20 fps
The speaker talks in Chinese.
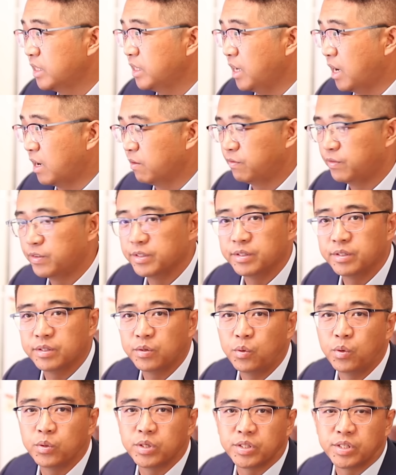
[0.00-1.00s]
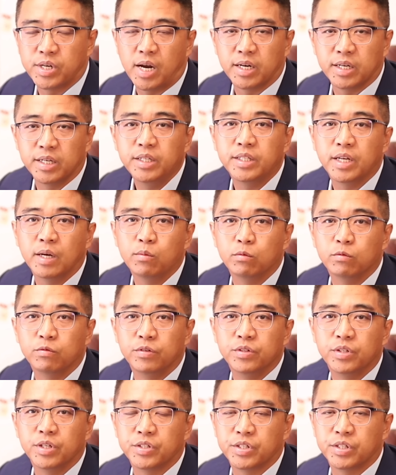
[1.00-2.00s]
两分或者差了一点五
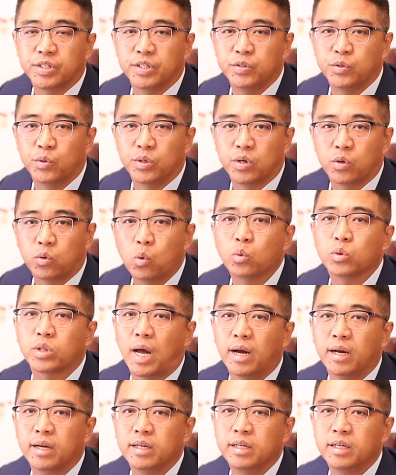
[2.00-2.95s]
分的这个有一个空档，